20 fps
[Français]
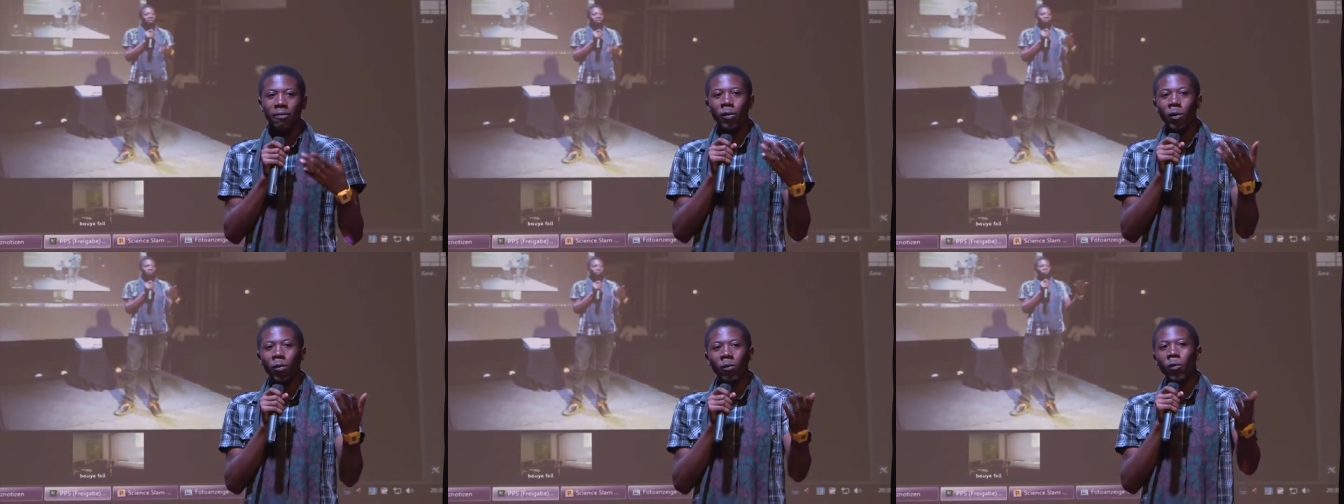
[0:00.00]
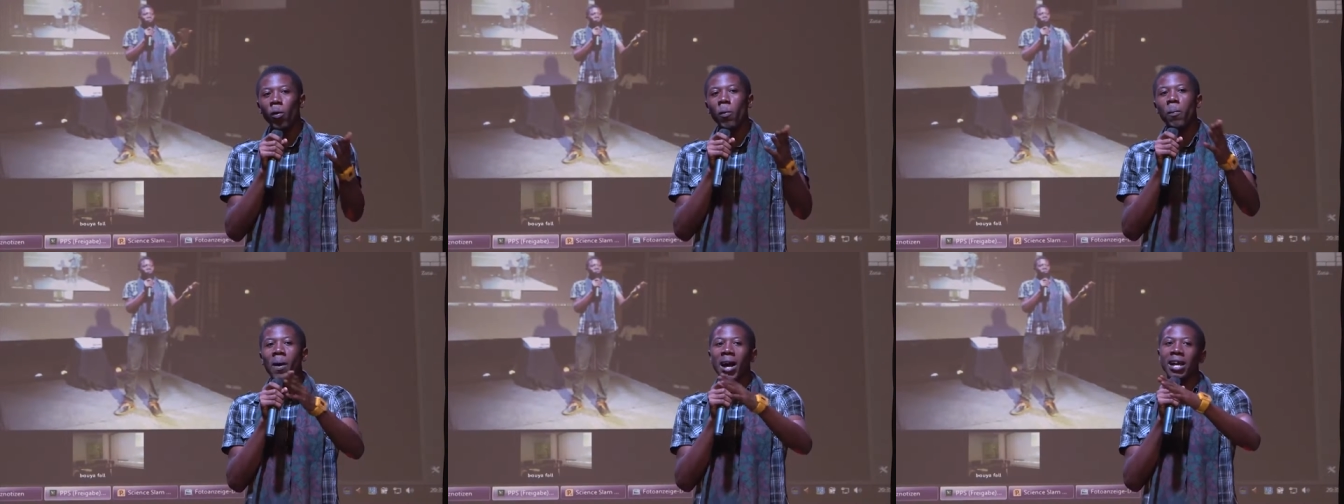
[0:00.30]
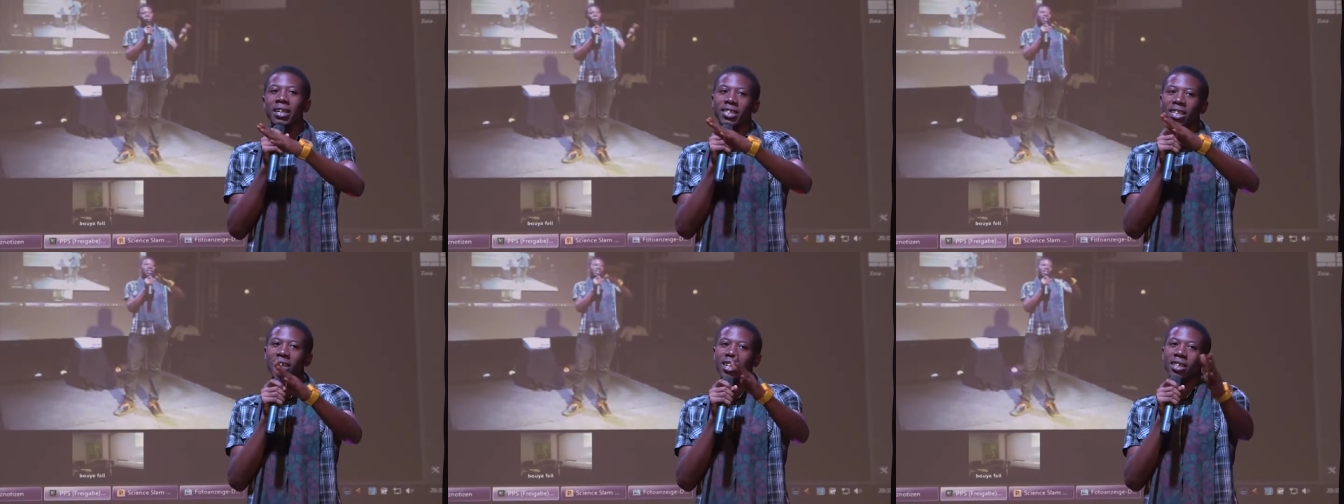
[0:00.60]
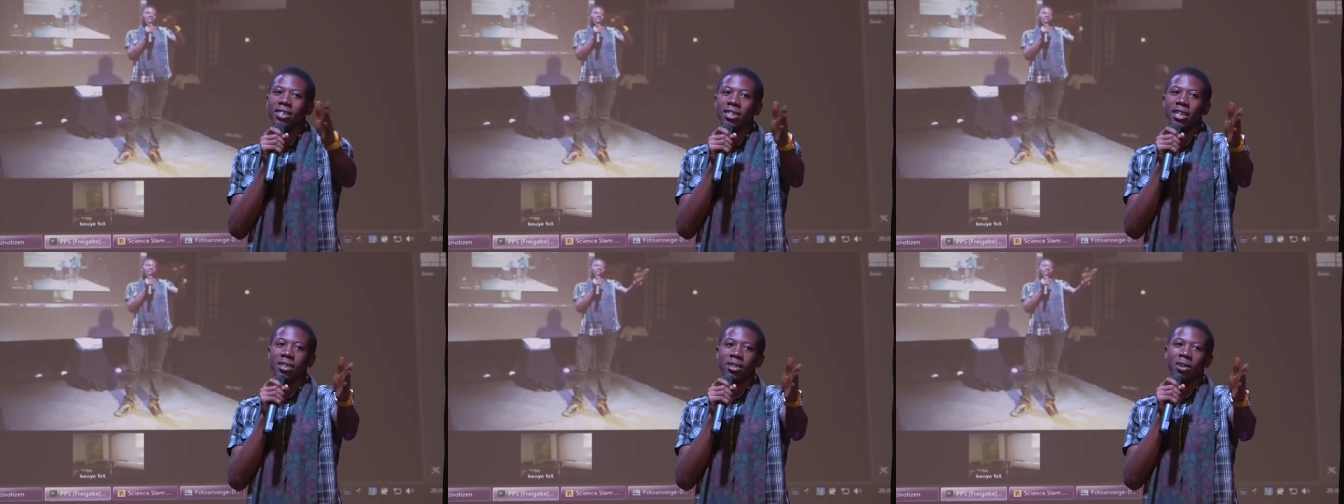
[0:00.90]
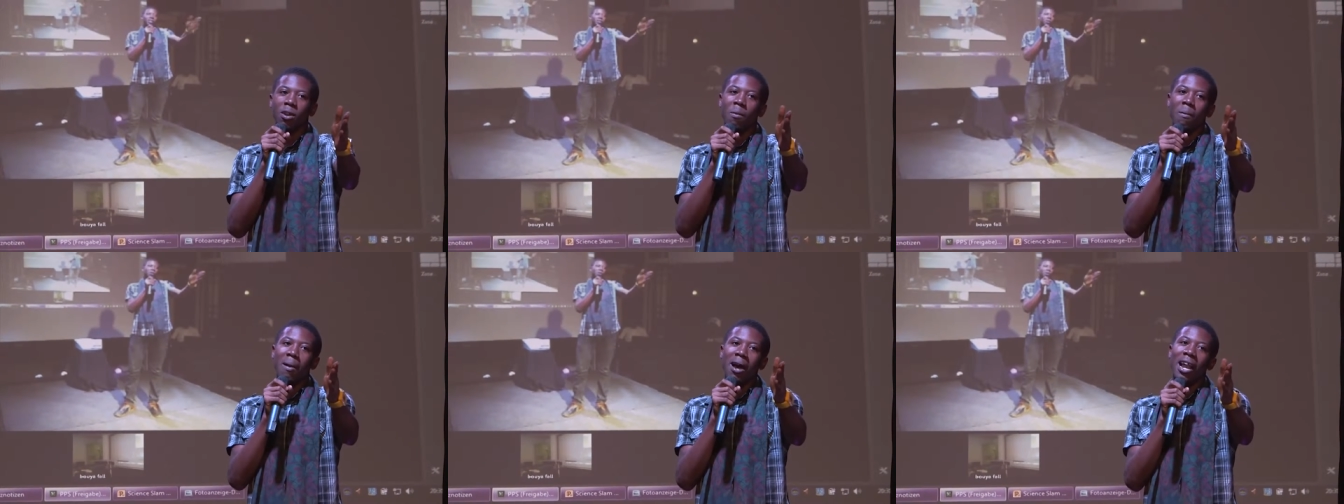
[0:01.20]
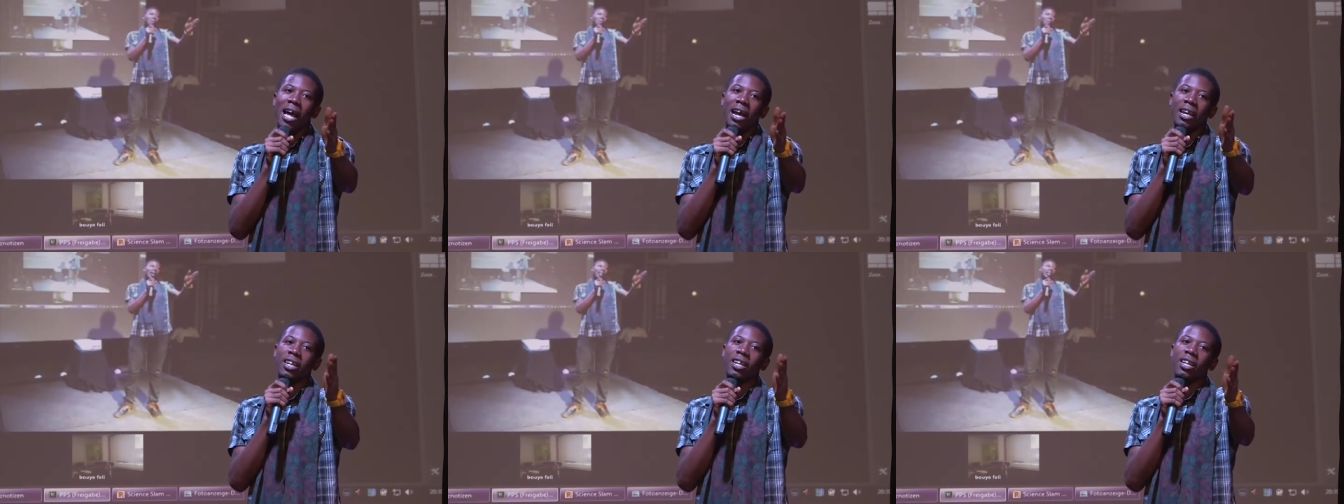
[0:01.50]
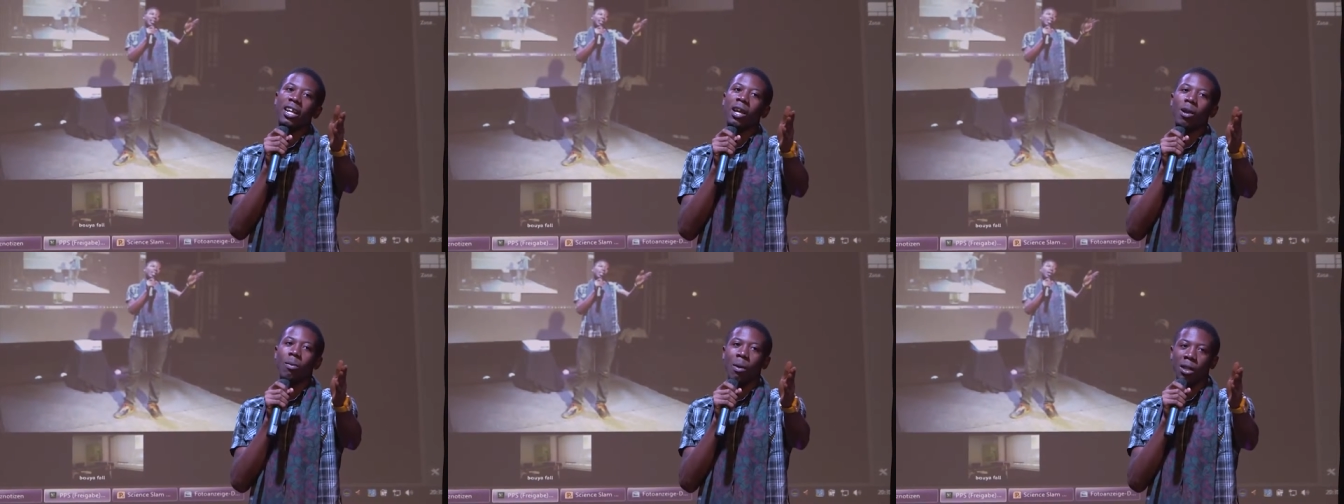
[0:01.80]
vous, pensez que c'est seulement la
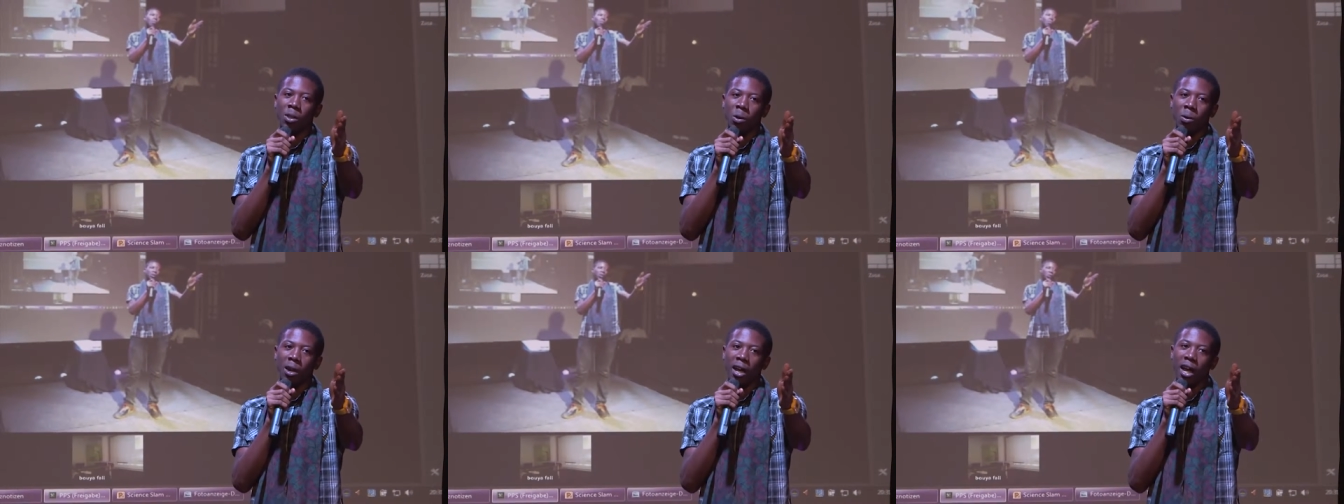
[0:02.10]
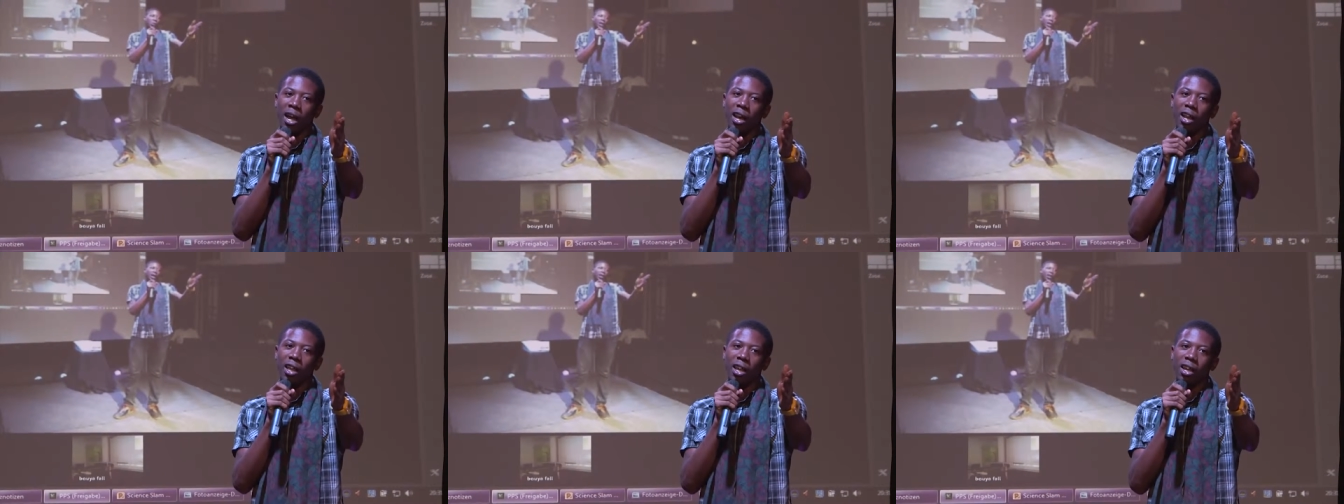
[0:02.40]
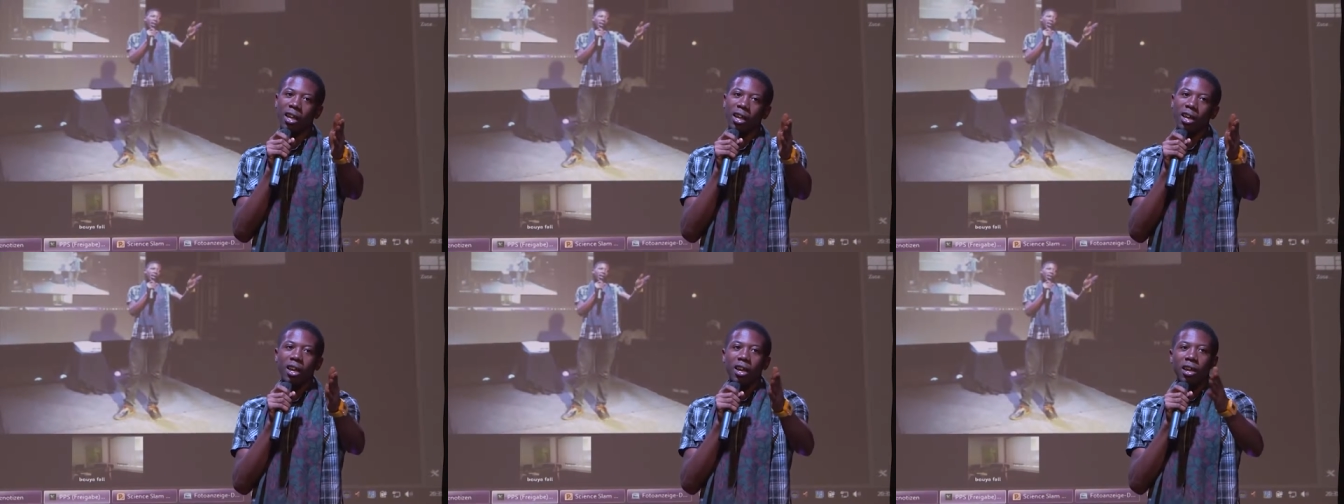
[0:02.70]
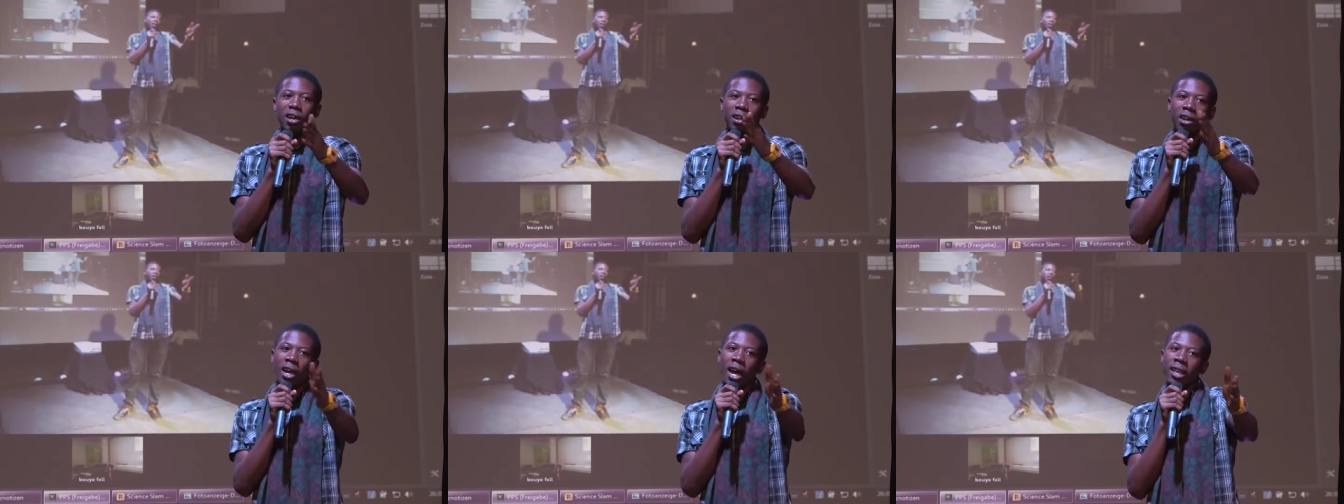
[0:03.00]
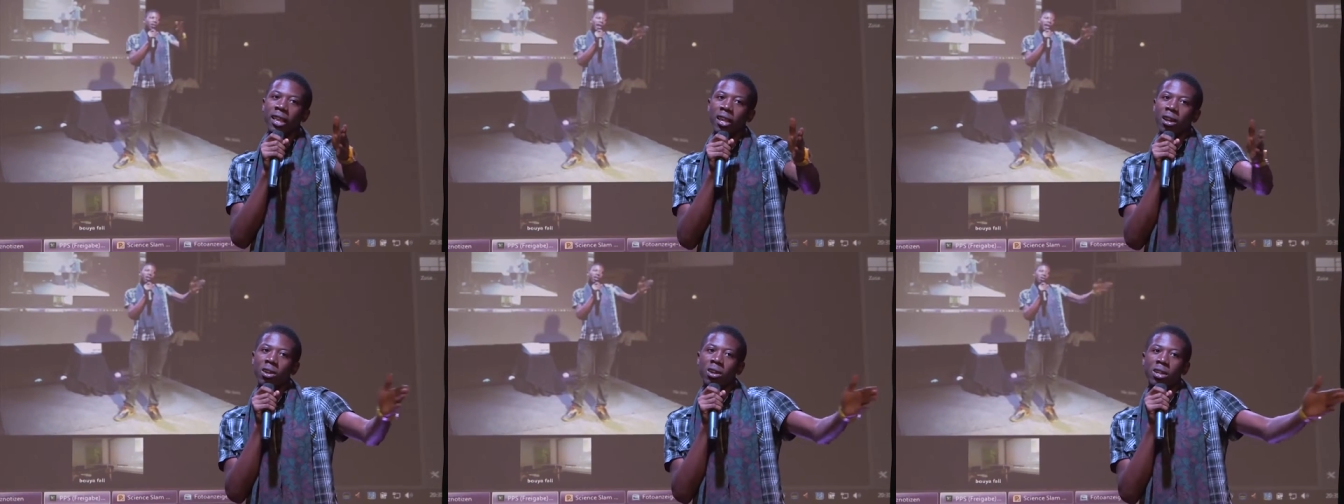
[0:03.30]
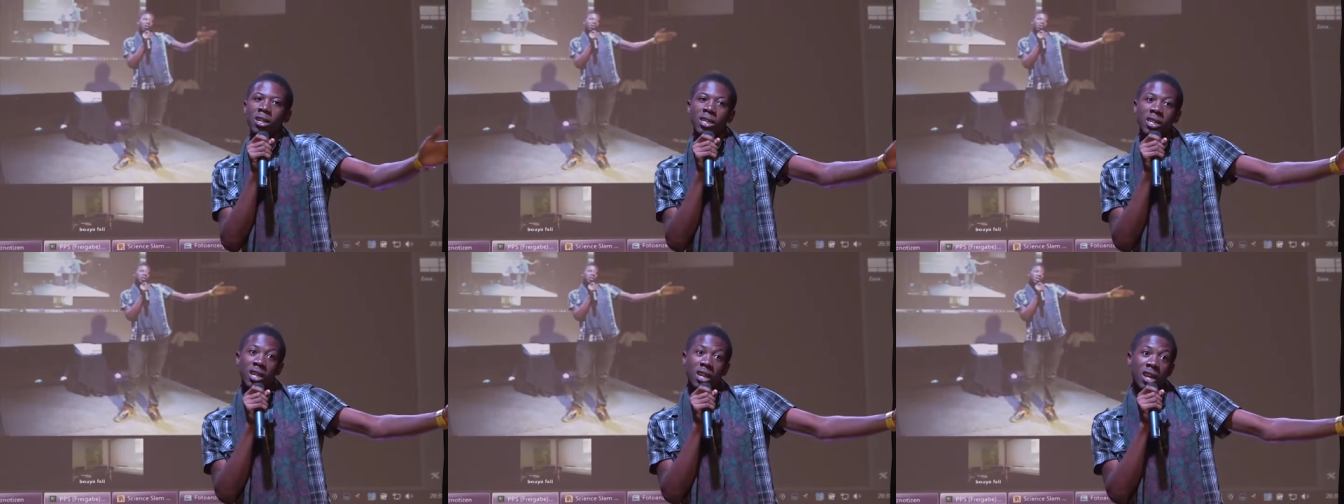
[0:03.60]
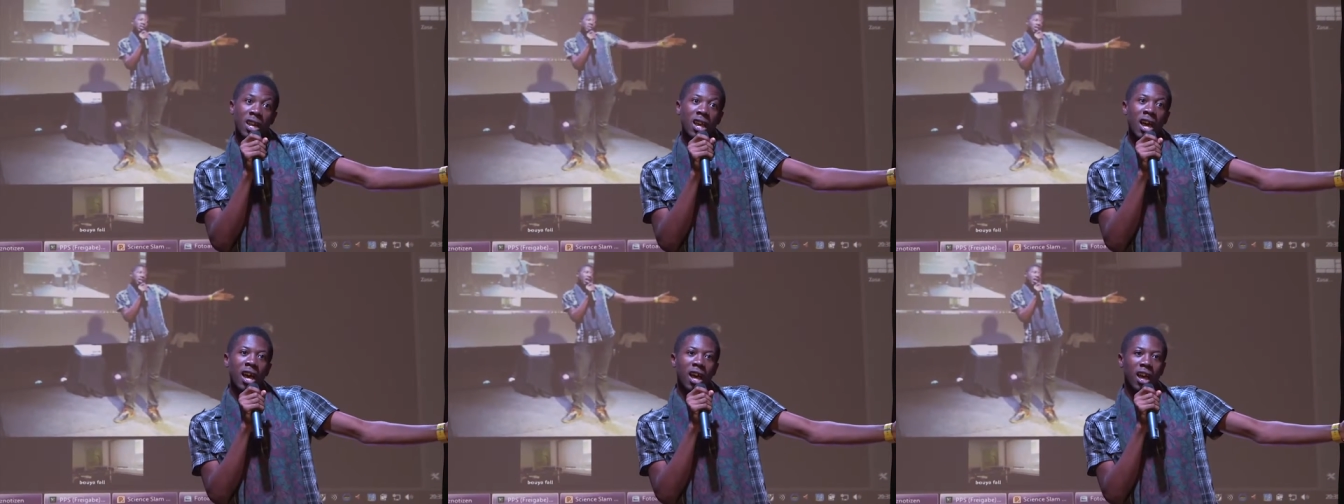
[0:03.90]
Guinée équatoriale. Regardez le
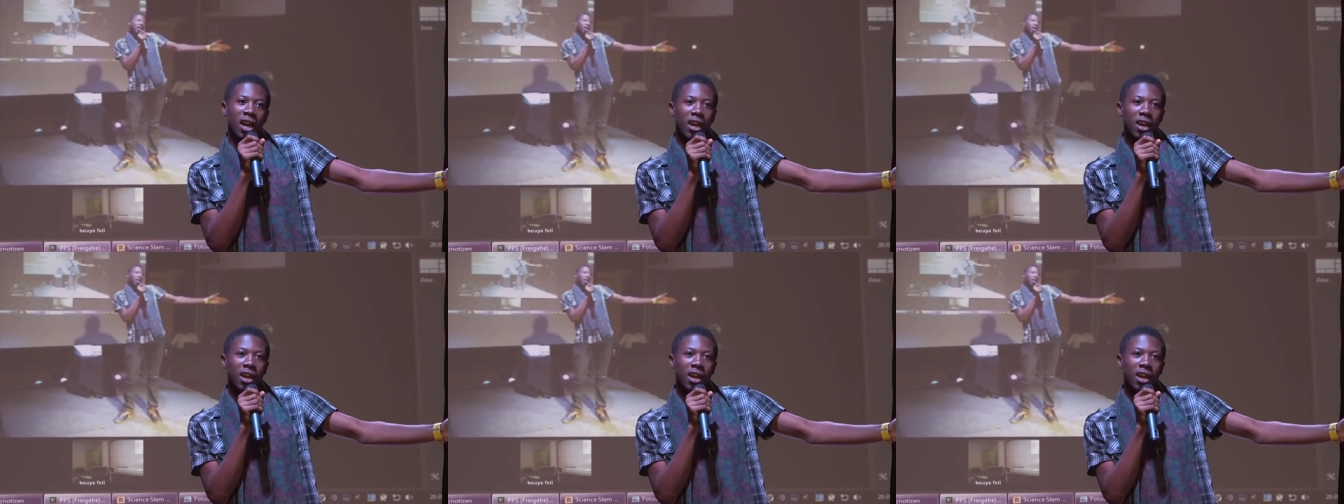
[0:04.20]
Nigeria.